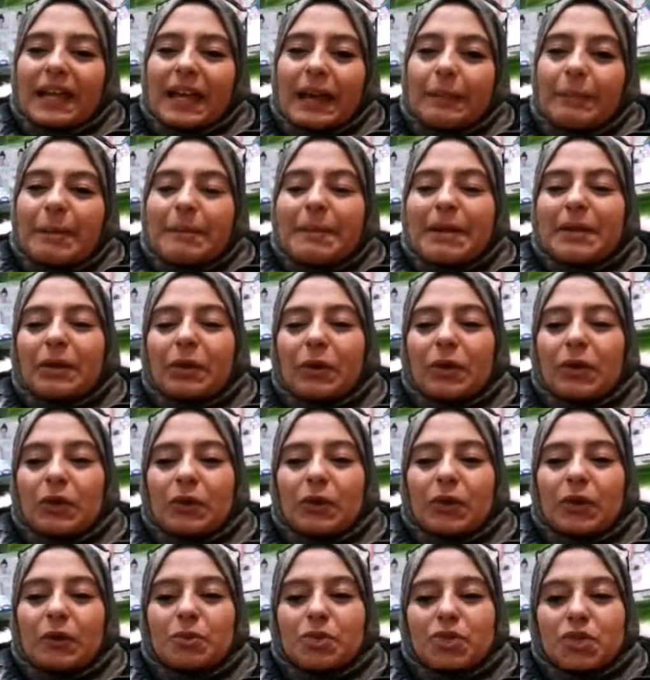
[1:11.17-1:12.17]
قبل ما نقول
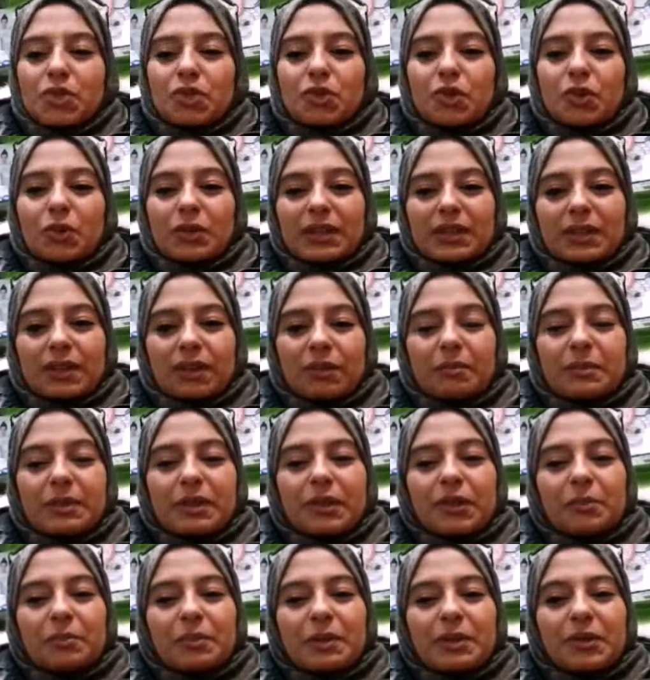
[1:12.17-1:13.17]
لكم شنو
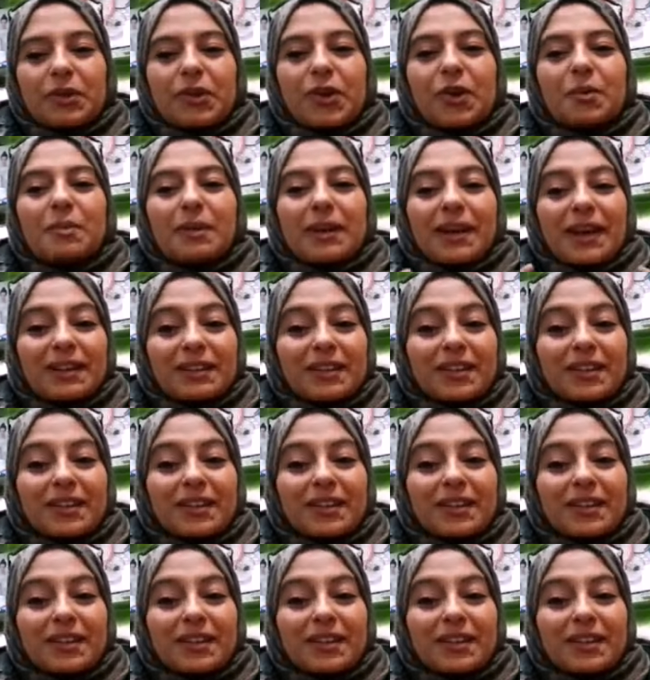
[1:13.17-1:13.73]
نطلب منكم